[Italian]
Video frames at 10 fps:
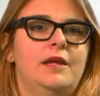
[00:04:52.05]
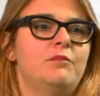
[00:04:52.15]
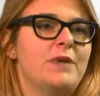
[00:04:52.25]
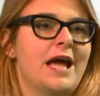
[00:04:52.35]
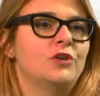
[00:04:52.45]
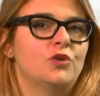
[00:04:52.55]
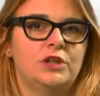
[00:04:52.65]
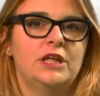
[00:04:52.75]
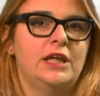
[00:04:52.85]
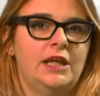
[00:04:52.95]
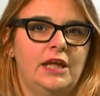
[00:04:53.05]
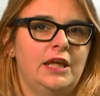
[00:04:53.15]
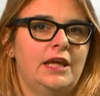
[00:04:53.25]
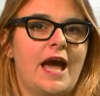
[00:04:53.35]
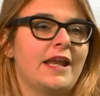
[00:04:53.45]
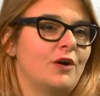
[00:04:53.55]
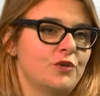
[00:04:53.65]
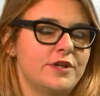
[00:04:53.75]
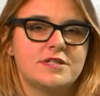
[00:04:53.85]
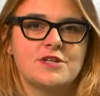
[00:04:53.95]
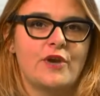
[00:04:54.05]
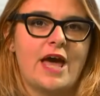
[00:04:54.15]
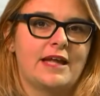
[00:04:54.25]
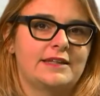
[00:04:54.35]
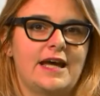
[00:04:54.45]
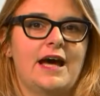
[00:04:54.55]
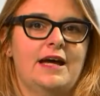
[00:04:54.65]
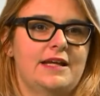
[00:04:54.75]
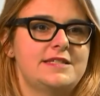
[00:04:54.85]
l'impianto di aria condizionata